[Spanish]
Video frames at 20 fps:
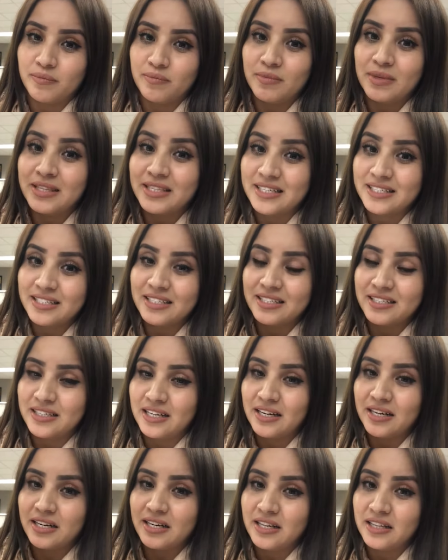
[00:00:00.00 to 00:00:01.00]
mientras que
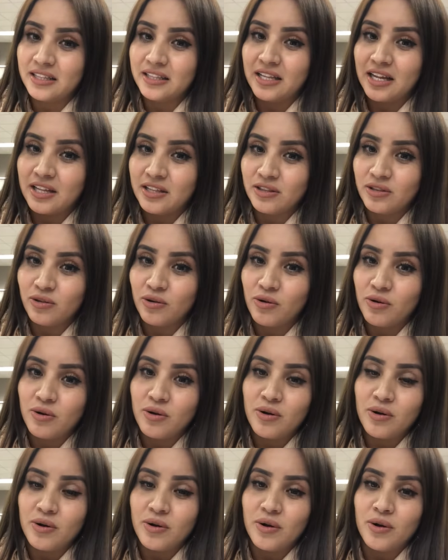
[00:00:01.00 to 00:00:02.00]
están rentando
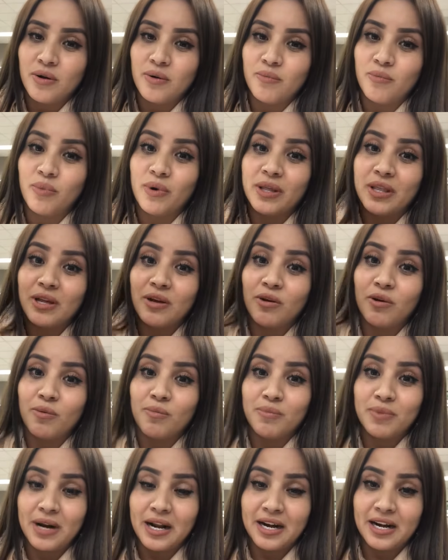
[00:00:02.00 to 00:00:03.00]
pueden
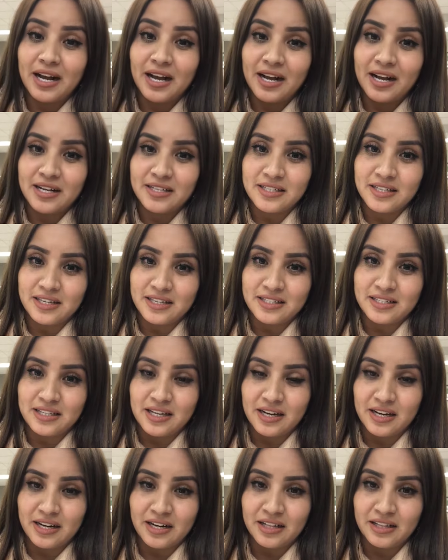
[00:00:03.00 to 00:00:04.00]
comprar la casa que
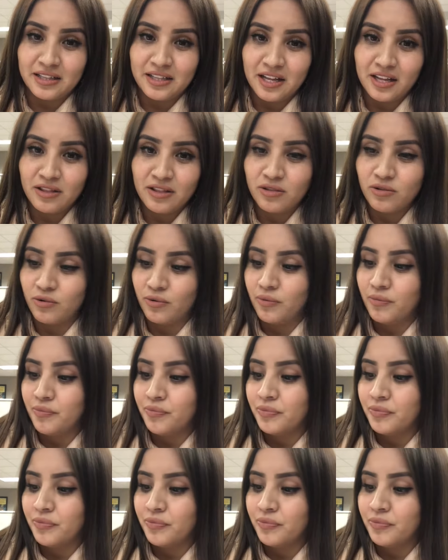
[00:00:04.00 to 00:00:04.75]
están rentando.